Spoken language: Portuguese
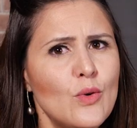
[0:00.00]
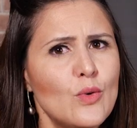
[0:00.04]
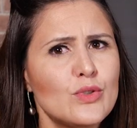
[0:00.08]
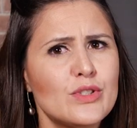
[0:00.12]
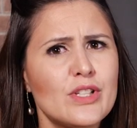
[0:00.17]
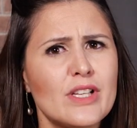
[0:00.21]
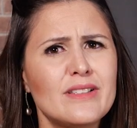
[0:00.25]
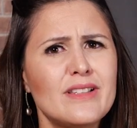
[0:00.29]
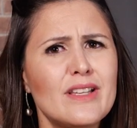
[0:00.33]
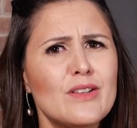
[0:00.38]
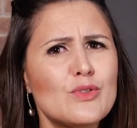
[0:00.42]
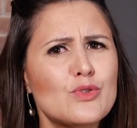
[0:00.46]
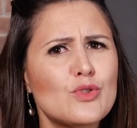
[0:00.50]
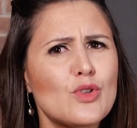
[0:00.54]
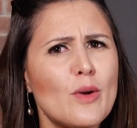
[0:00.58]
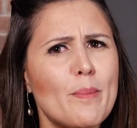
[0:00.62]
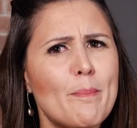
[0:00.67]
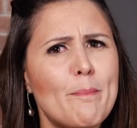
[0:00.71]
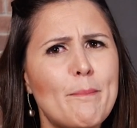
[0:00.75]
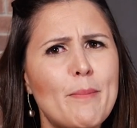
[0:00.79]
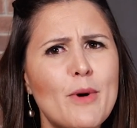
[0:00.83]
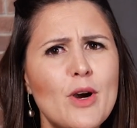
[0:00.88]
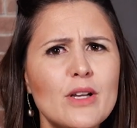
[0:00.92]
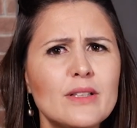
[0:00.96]
os herdeiros só
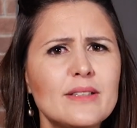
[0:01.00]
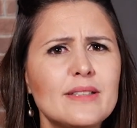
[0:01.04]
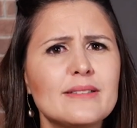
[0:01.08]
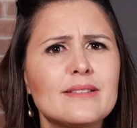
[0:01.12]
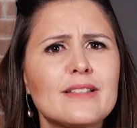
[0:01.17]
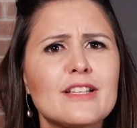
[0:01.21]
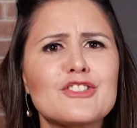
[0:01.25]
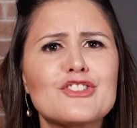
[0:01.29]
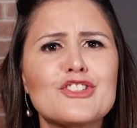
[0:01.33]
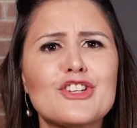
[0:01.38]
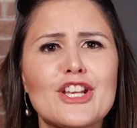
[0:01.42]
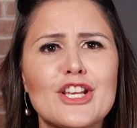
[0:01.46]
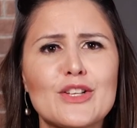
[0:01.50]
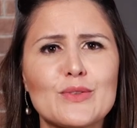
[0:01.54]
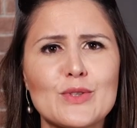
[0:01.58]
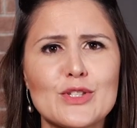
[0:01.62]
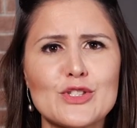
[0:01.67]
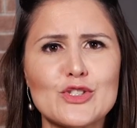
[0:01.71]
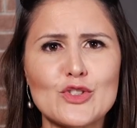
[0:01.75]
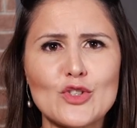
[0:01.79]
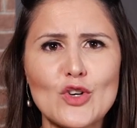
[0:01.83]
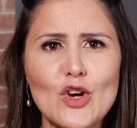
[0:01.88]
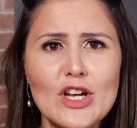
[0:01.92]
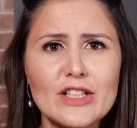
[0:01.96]
podem ter direito
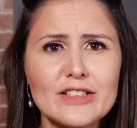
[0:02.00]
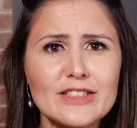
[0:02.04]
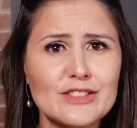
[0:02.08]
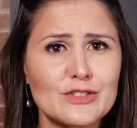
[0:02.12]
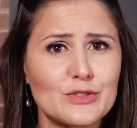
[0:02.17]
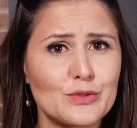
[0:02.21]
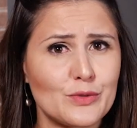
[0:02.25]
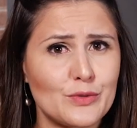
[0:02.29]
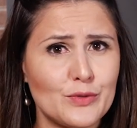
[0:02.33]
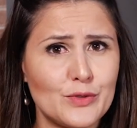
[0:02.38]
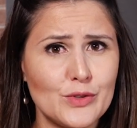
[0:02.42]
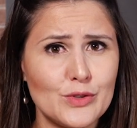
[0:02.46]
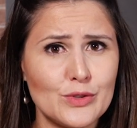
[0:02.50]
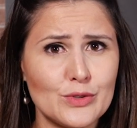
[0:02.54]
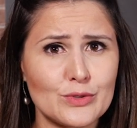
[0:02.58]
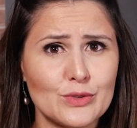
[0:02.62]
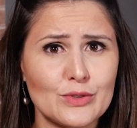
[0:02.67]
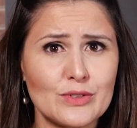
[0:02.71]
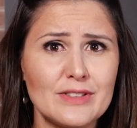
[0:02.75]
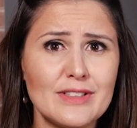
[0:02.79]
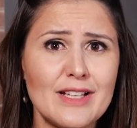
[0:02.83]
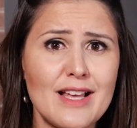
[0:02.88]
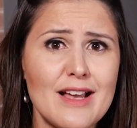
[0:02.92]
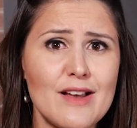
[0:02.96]
às cotas do
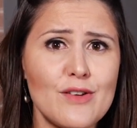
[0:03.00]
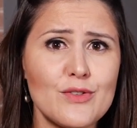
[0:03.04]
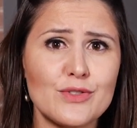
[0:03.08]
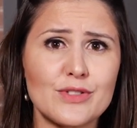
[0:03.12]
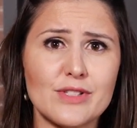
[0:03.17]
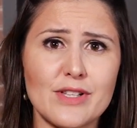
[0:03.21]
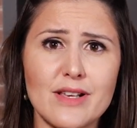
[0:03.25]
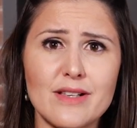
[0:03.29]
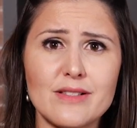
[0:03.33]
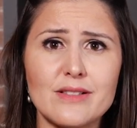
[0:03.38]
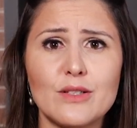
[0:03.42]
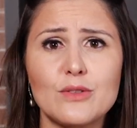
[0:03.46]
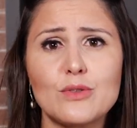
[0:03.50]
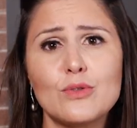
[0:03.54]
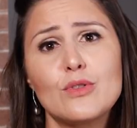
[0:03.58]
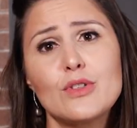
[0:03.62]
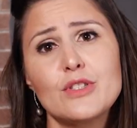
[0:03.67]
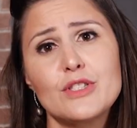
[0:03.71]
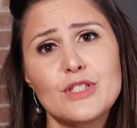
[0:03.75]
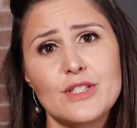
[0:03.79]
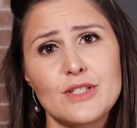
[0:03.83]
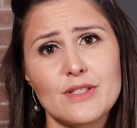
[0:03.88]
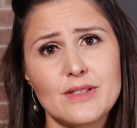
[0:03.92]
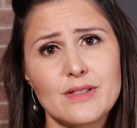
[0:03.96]
fundo na ausência do
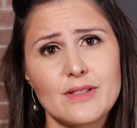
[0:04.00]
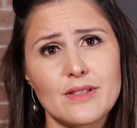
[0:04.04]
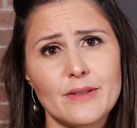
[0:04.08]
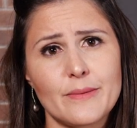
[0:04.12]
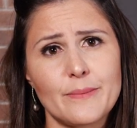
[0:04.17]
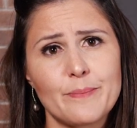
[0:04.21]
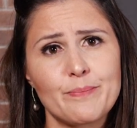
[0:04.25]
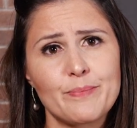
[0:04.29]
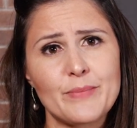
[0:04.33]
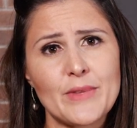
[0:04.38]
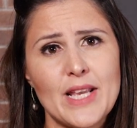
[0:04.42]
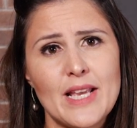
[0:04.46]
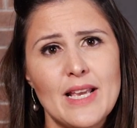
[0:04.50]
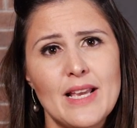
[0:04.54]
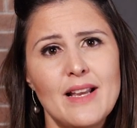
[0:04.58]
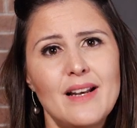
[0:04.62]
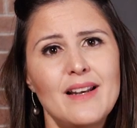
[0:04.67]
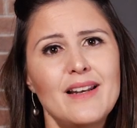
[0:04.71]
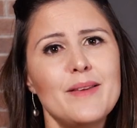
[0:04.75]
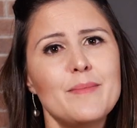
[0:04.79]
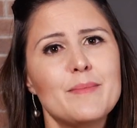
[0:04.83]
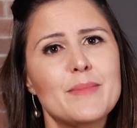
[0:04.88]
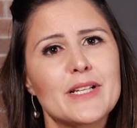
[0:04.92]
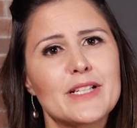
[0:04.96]
cotista.
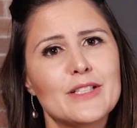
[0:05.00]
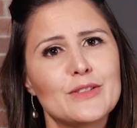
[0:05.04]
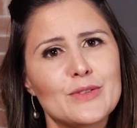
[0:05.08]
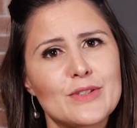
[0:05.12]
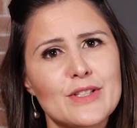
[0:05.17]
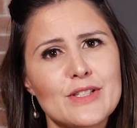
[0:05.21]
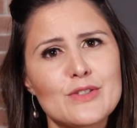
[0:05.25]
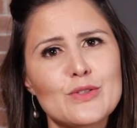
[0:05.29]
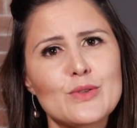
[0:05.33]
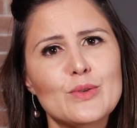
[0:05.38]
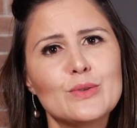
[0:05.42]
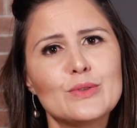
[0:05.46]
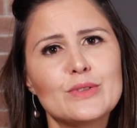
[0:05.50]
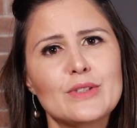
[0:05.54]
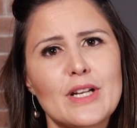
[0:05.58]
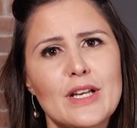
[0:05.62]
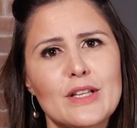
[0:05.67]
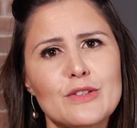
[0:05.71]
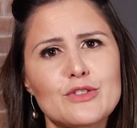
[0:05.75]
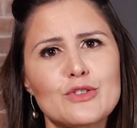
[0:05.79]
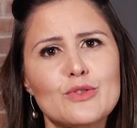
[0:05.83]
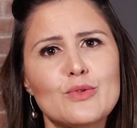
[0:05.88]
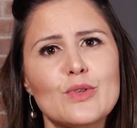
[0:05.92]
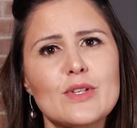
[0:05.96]
Lembrando que esse
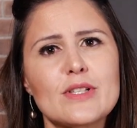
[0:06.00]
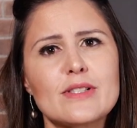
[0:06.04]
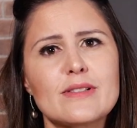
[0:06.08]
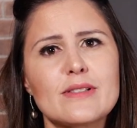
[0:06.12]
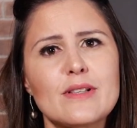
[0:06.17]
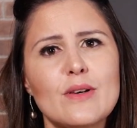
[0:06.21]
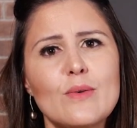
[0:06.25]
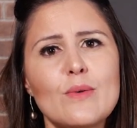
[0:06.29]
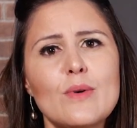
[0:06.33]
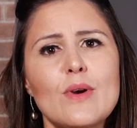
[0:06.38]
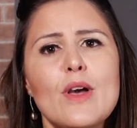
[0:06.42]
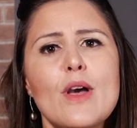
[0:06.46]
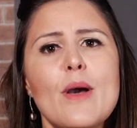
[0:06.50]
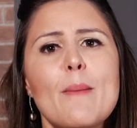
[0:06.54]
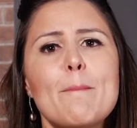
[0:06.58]
contrato de doação